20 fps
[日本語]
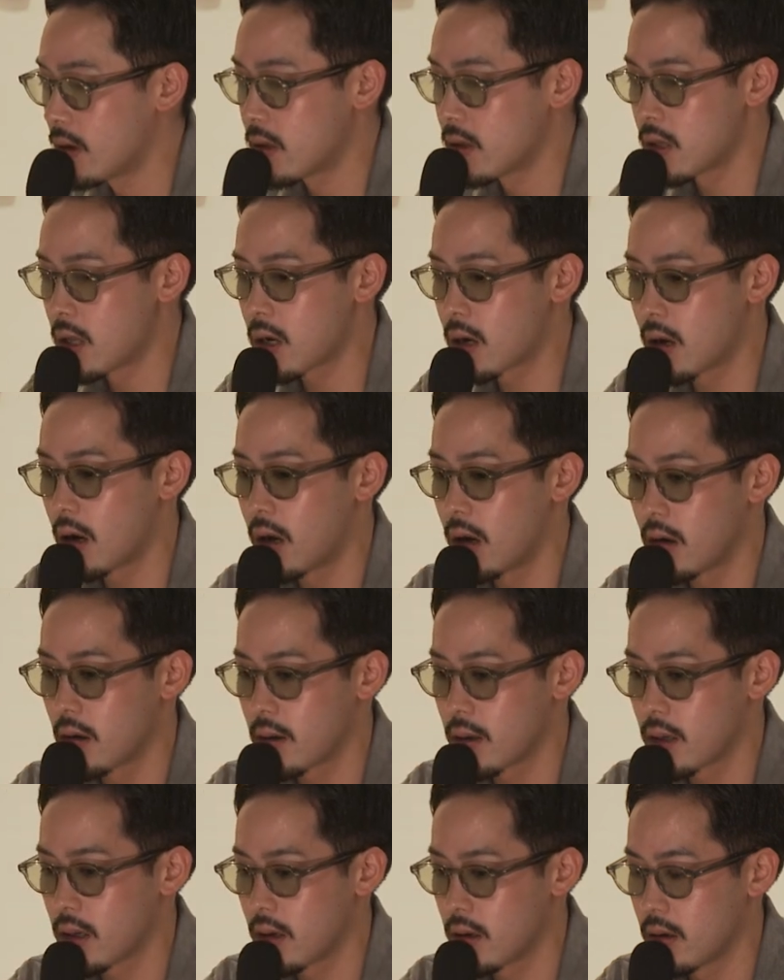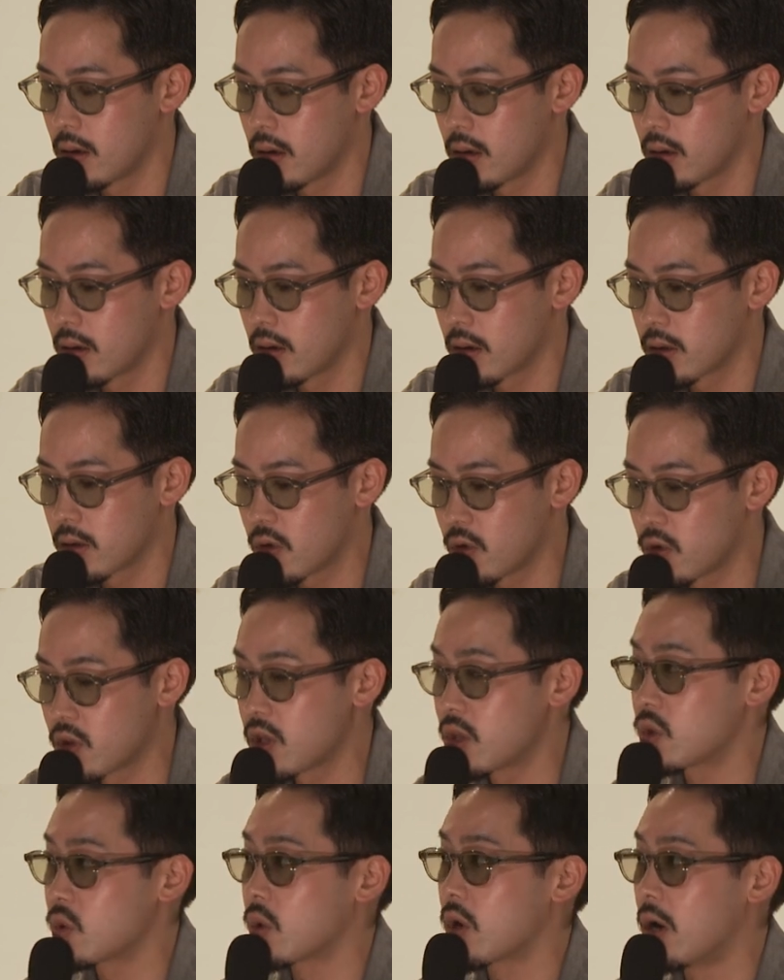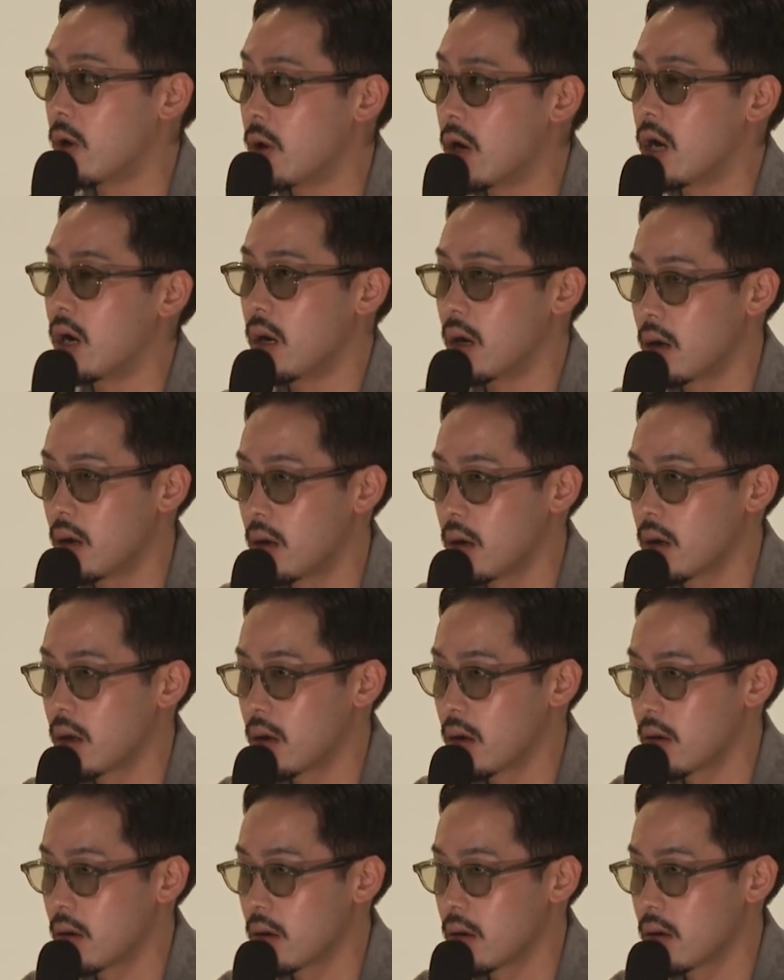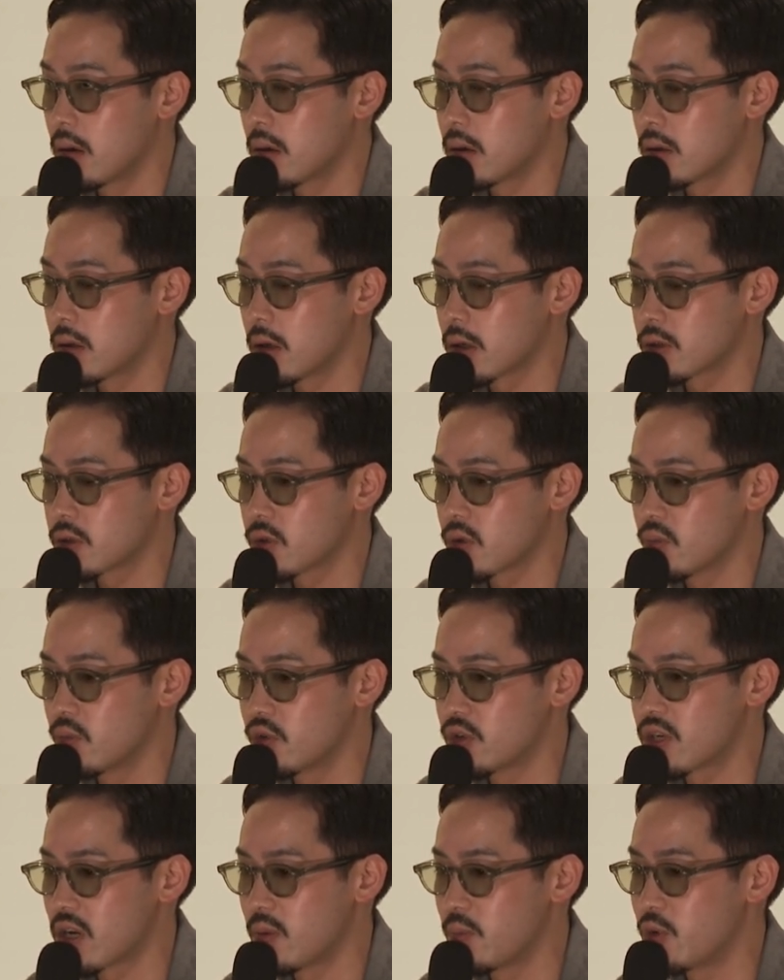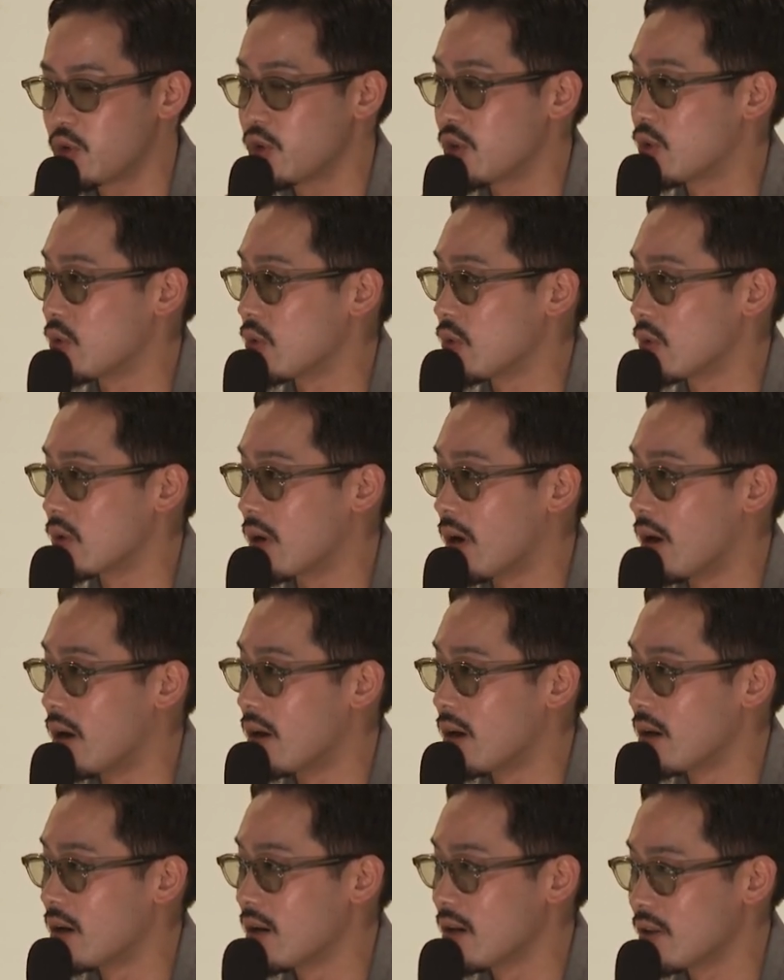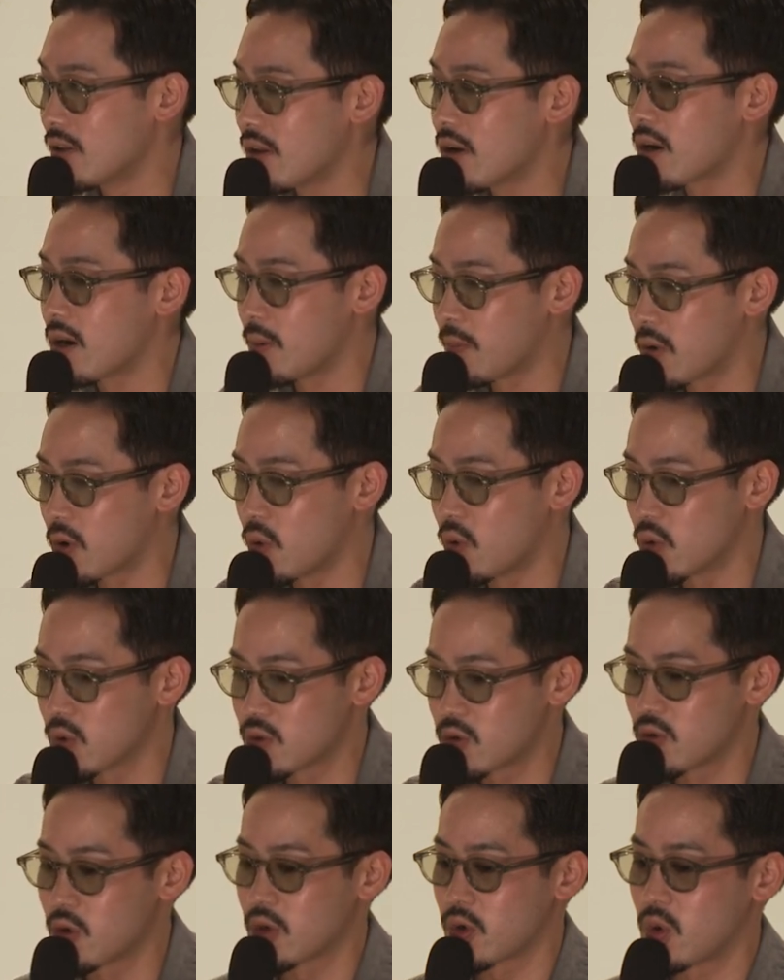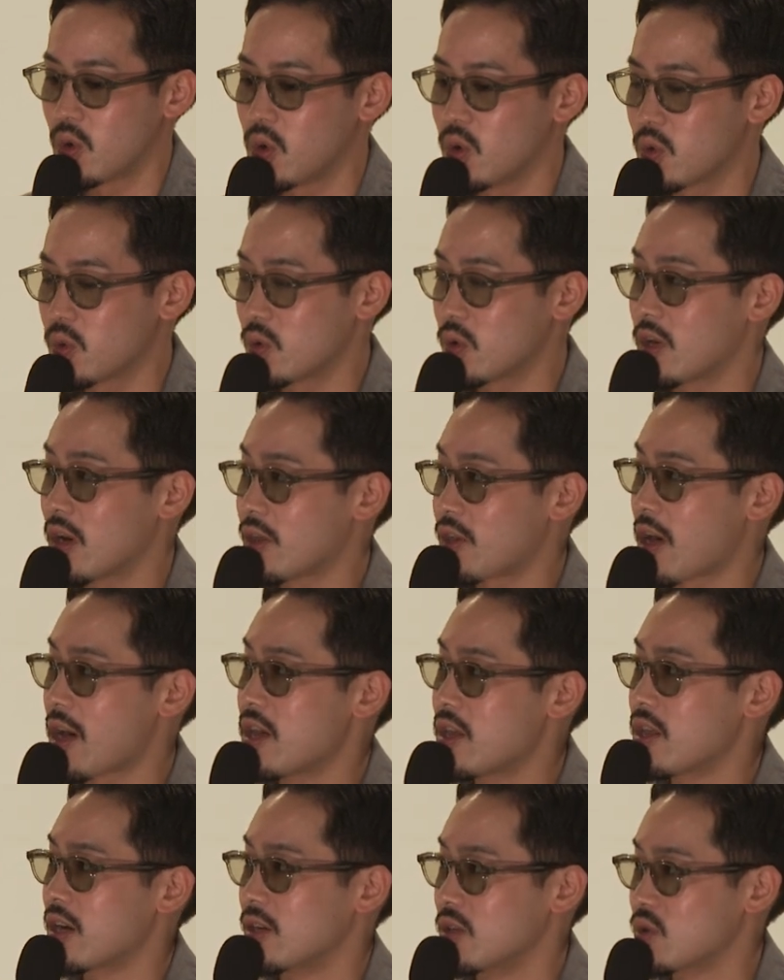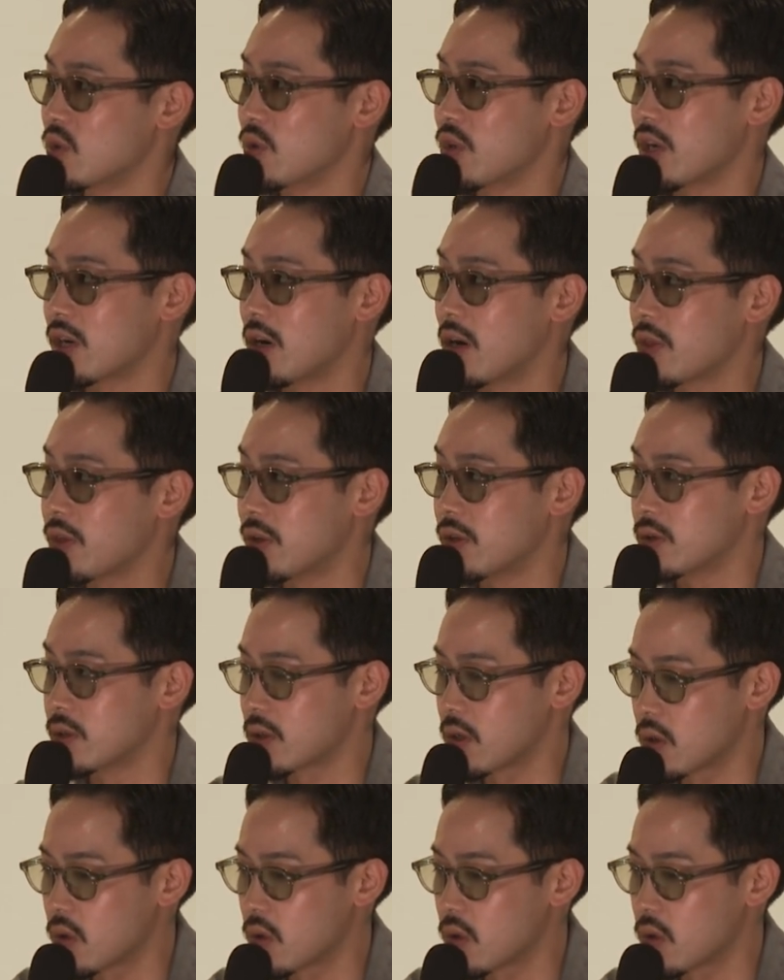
なんか去年とかはなんかちょっと武者震いというかなんかやっぱこうすごい興奮が絶えない状態があったんですけ